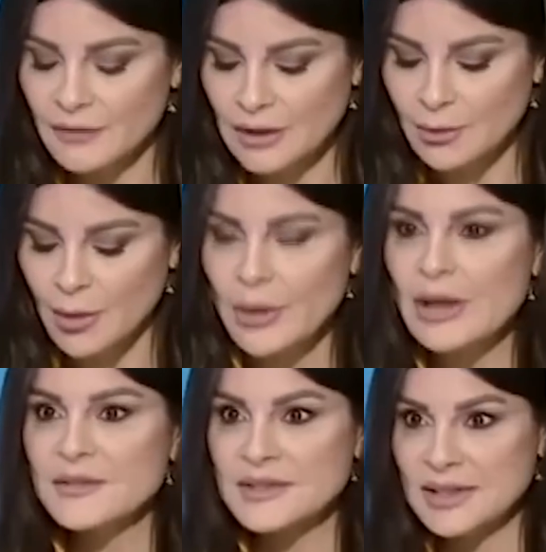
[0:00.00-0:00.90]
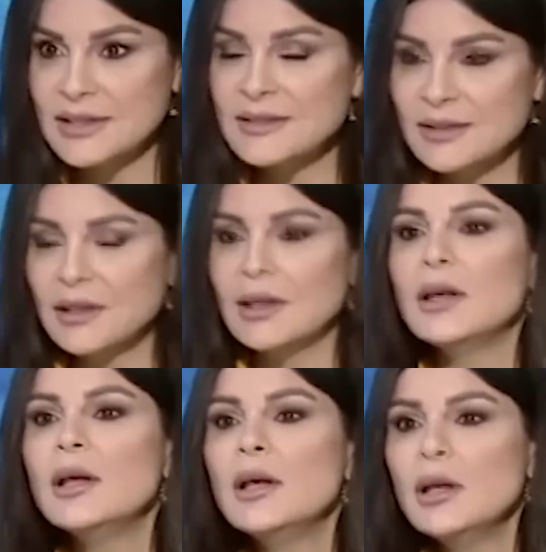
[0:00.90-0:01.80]
في مواقف
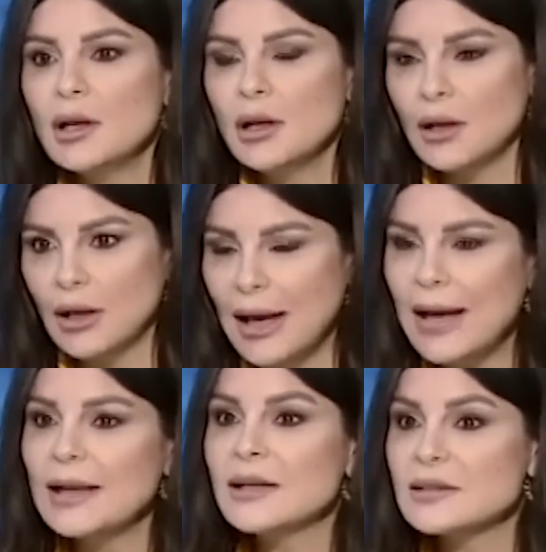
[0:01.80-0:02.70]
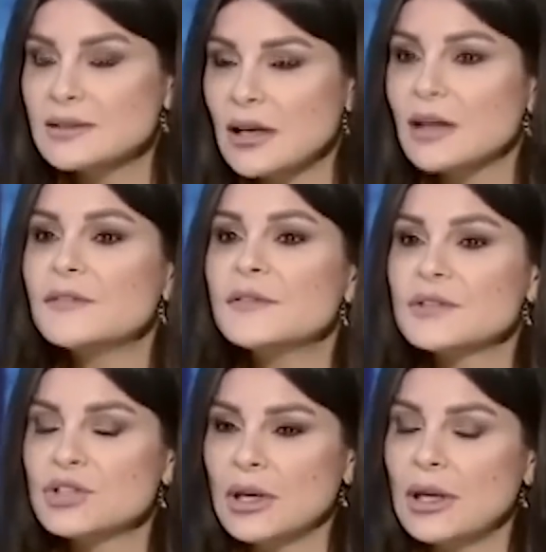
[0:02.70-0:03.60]
سياسيه بالسياسه هن عالية
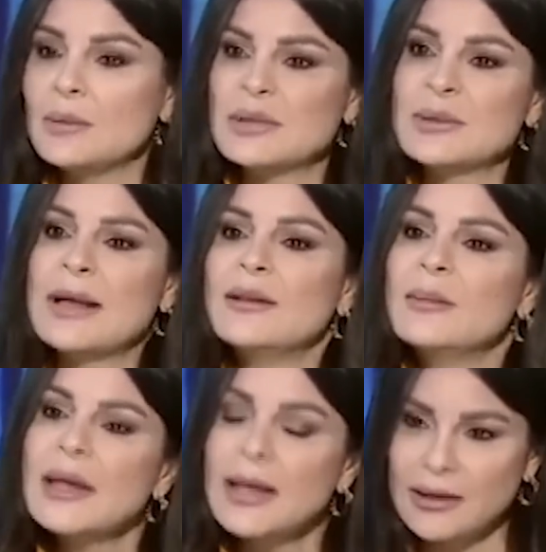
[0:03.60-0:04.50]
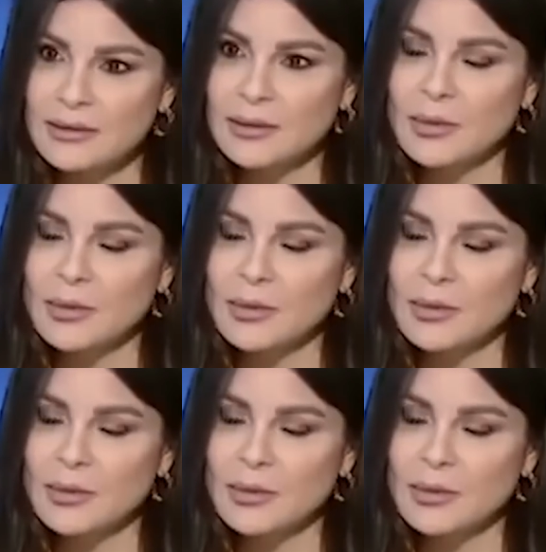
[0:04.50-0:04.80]
السقف ج... ايه بس هيدا ما كانت